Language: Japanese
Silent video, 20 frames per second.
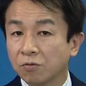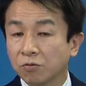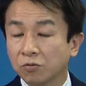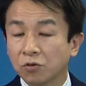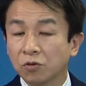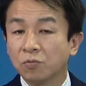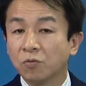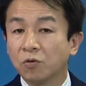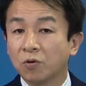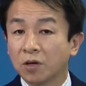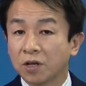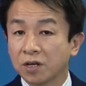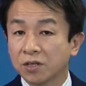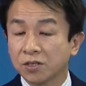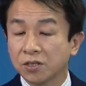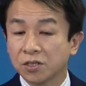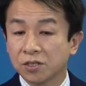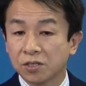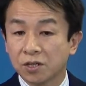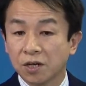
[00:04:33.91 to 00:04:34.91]
うこともお
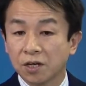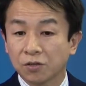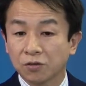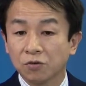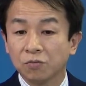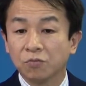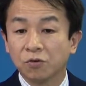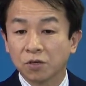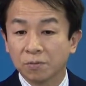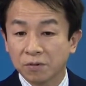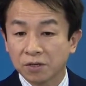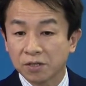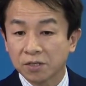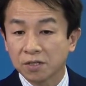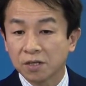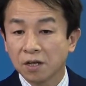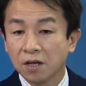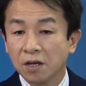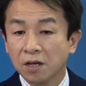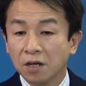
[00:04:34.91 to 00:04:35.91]
話ししたいと思いま
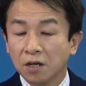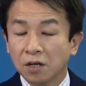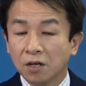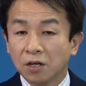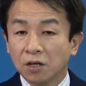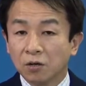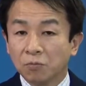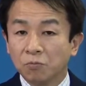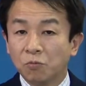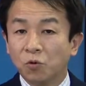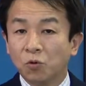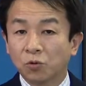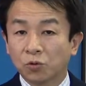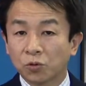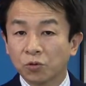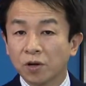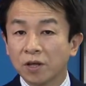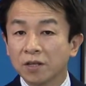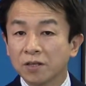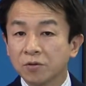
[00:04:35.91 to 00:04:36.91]
す。もう大
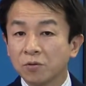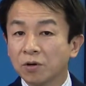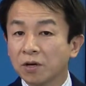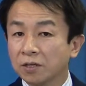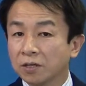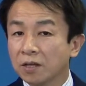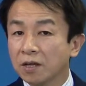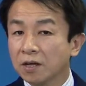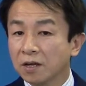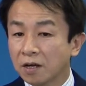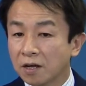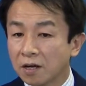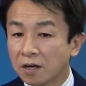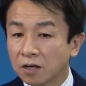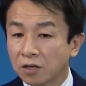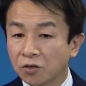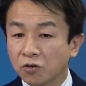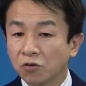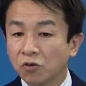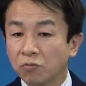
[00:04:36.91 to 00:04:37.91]
人の方
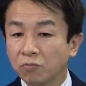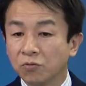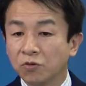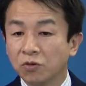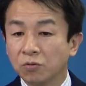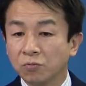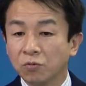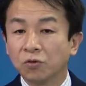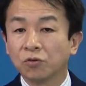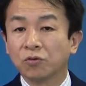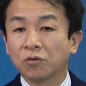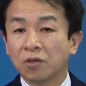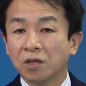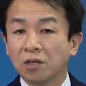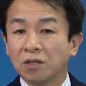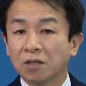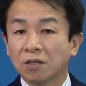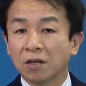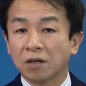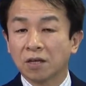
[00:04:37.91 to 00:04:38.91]
が興味を持って
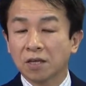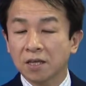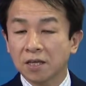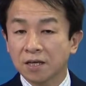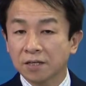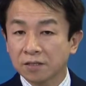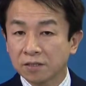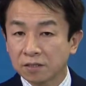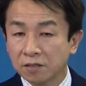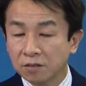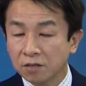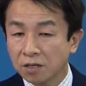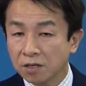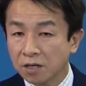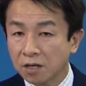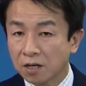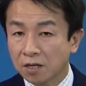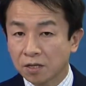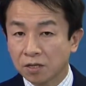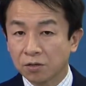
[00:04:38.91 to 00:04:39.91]
いただきやすい
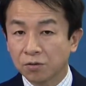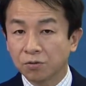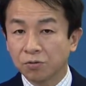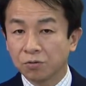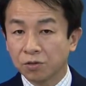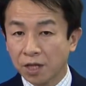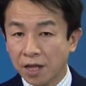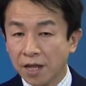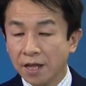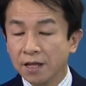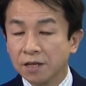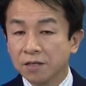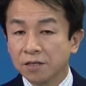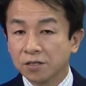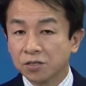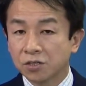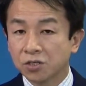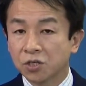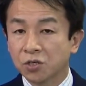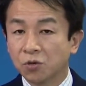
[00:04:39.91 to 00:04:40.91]
内容で
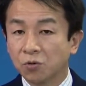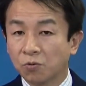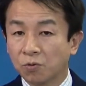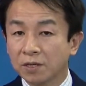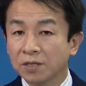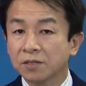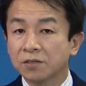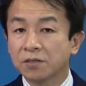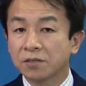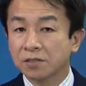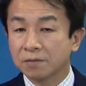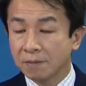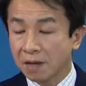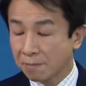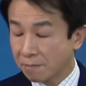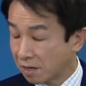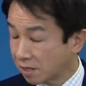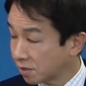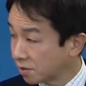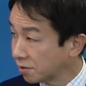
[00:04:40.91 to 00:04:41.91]
授業は進
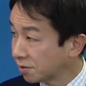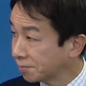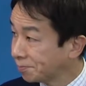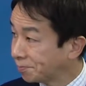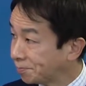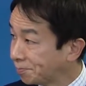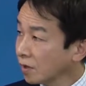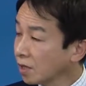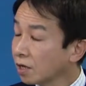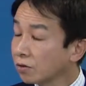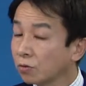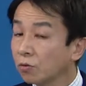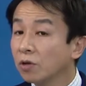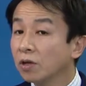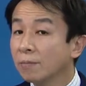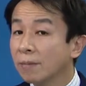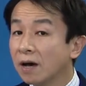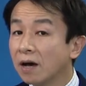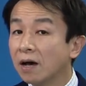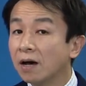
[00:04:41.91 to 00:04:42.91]
めます。
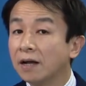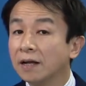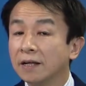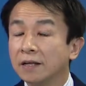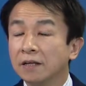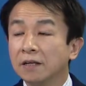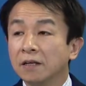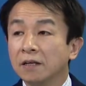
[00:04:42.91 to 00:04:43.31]
例えば、